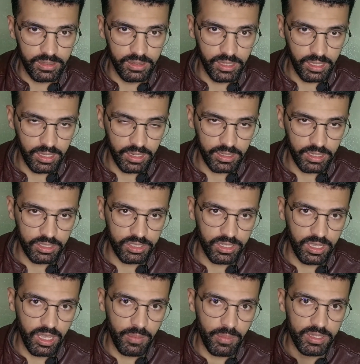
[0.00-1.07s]
تذكر داك
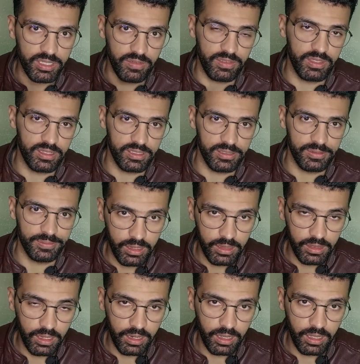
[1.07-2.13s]
الشيء كامل اللي جا في الدرس هذه
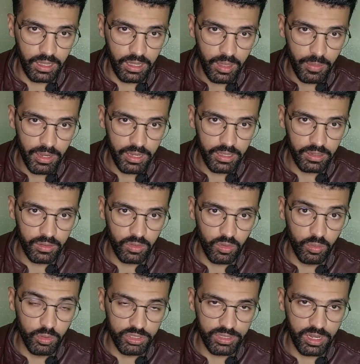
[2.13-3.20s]
طريقه عمليه
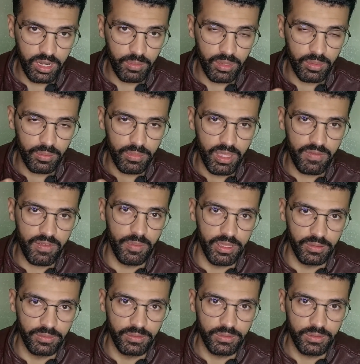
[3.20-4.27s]
ومجربه
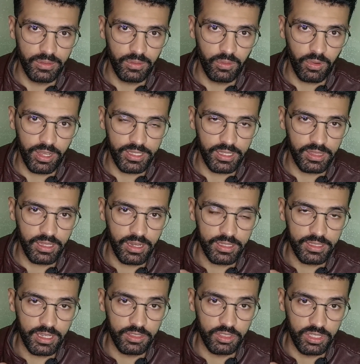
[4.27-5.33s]
100% وكتعطي
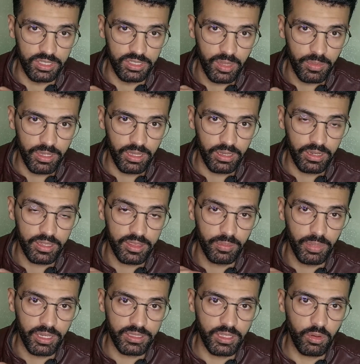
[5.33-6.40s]
نتائج ايجابيه الا
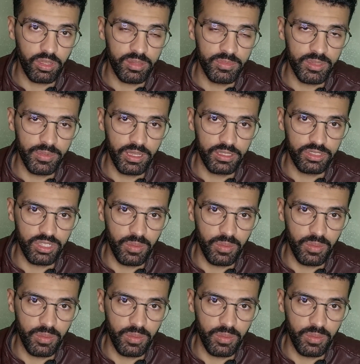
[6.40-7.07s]
طبقتها وخدمت بها